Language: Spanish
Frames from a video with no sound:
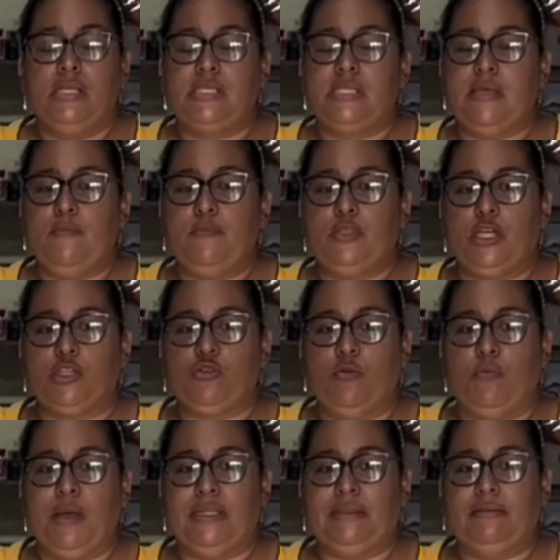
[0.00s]
Ese
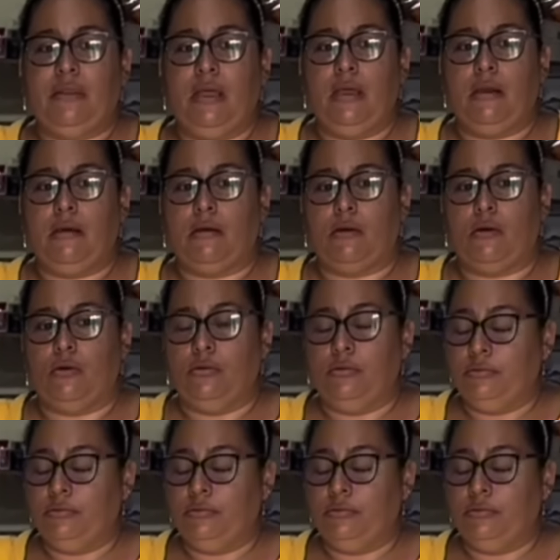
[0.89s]
muchacho es